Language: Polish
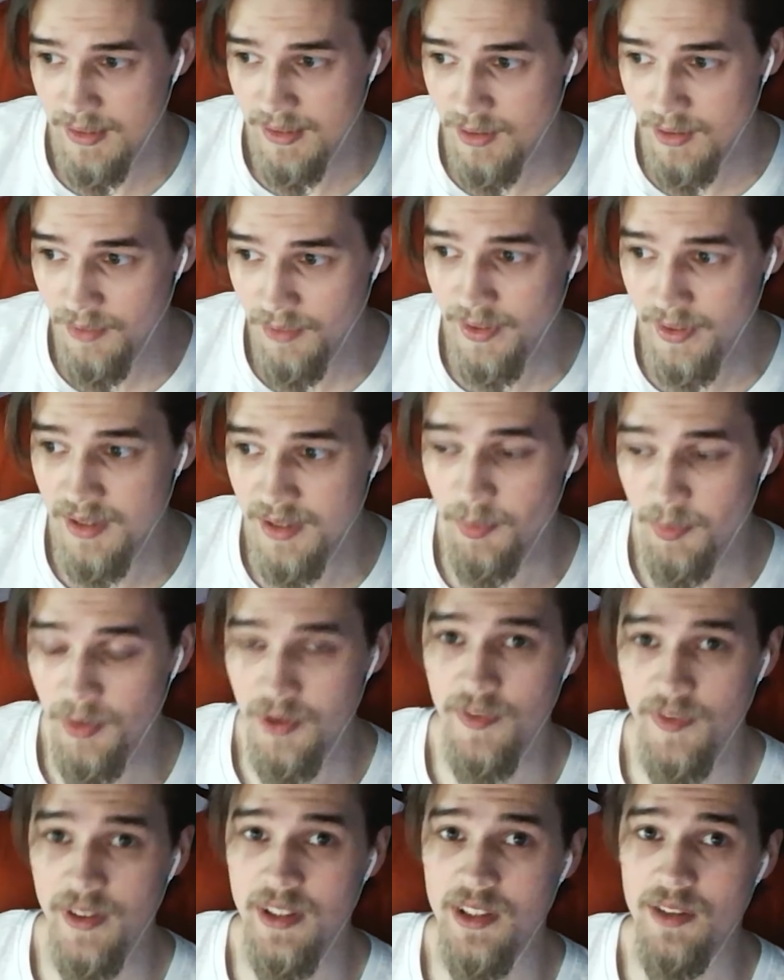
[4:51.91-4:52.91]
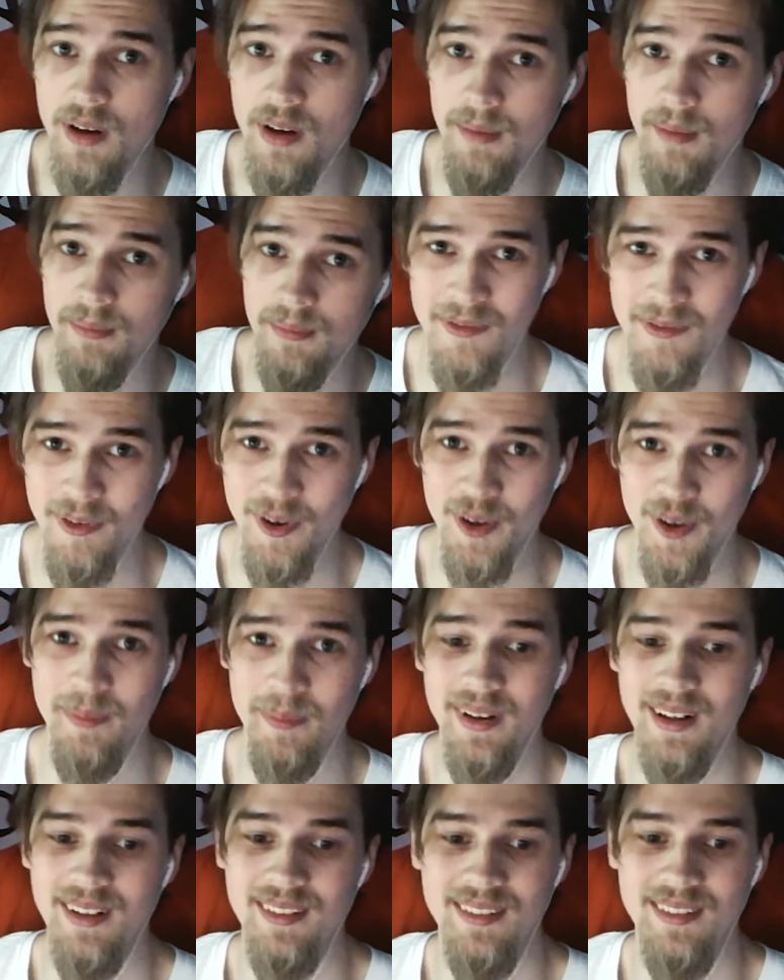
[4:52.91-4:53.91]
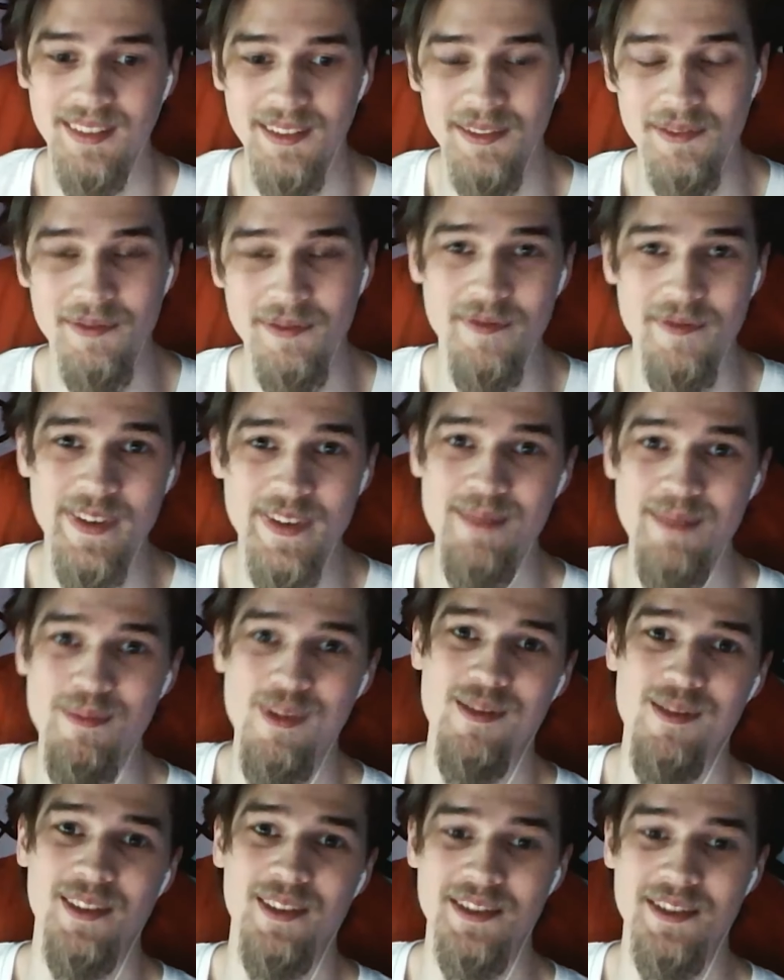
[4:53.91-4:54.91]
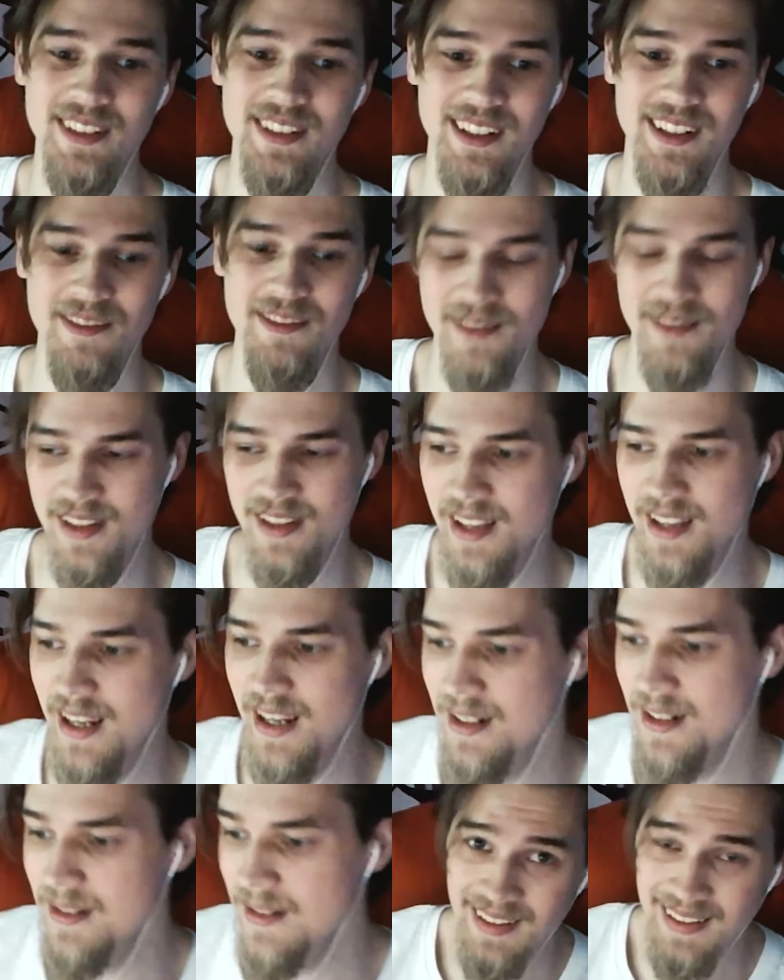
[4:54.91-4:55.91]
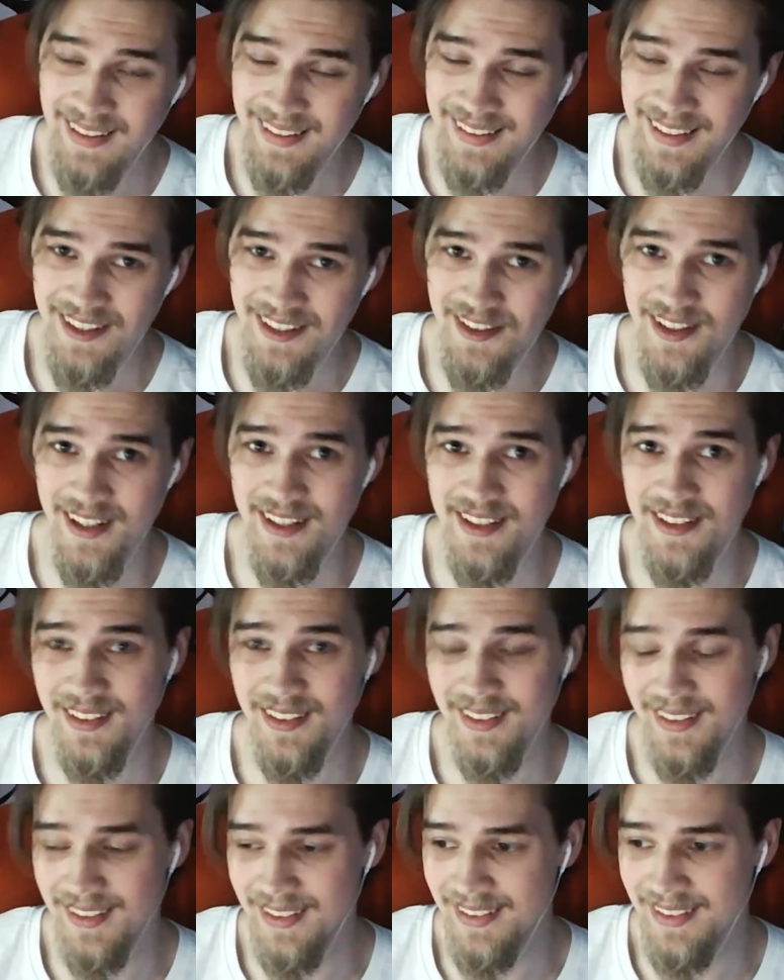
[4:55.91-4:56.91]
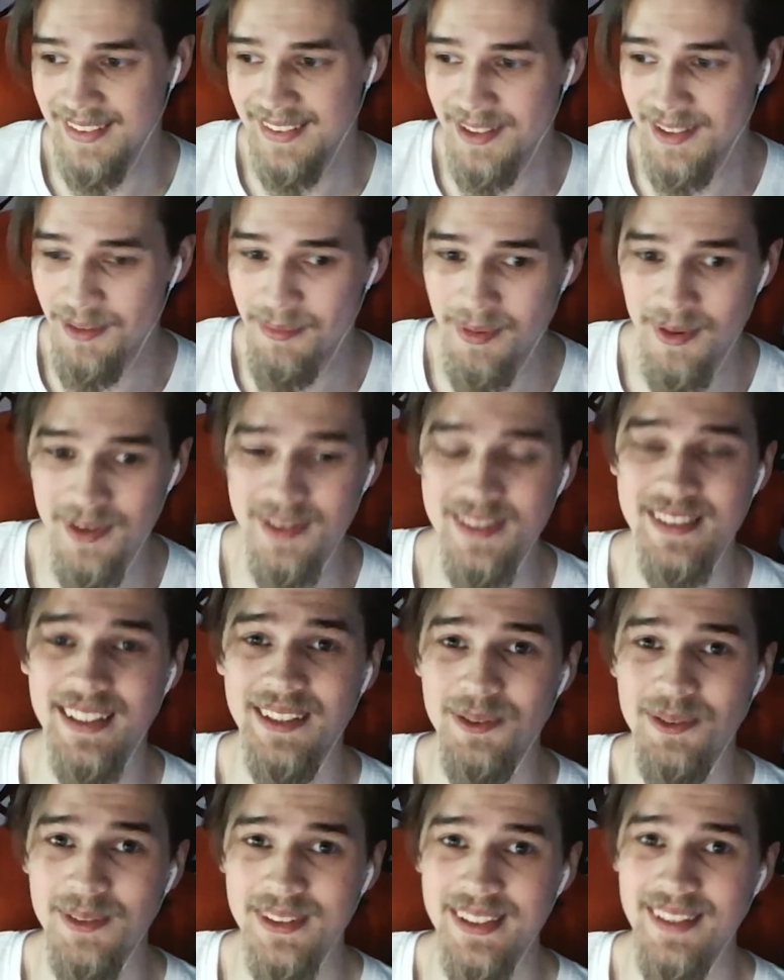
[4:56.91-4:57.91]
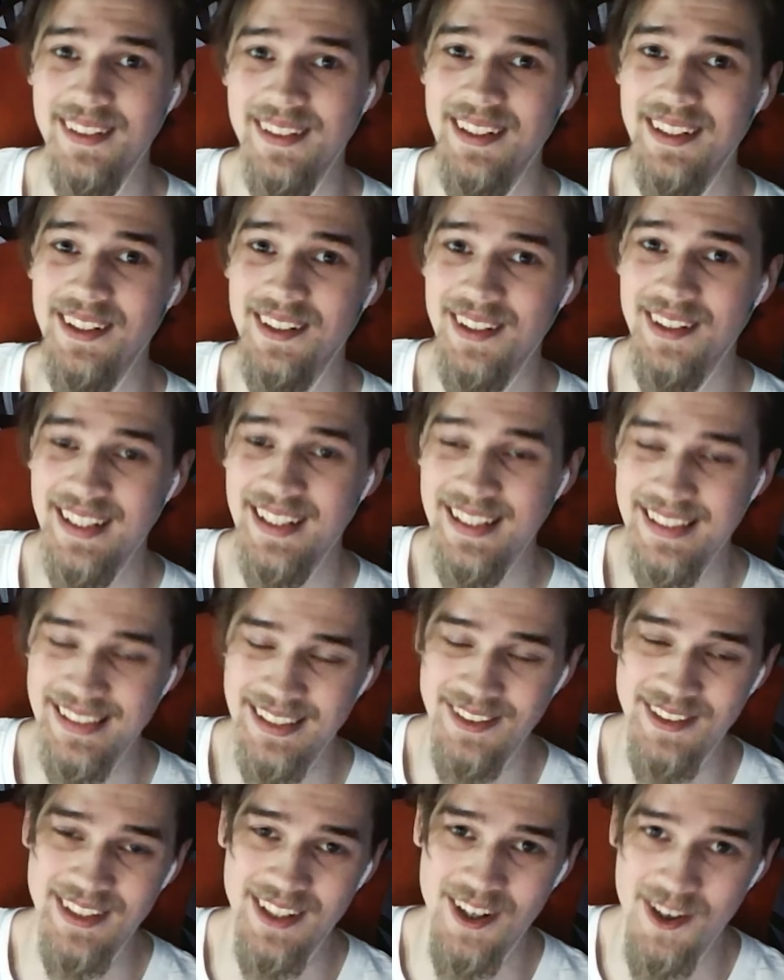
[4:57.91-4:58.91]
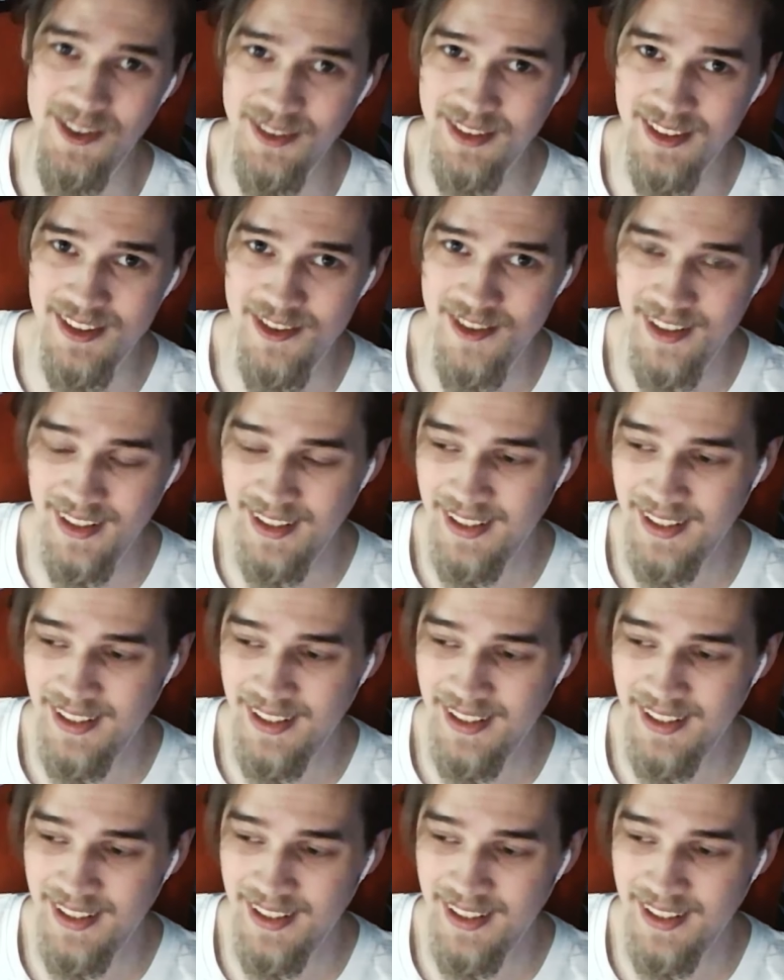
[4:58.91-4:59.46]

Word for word: No więc poświęciłem formę filmowości tego wszystkiego na rzecz e, dobrostanu całego, całych ostrzy.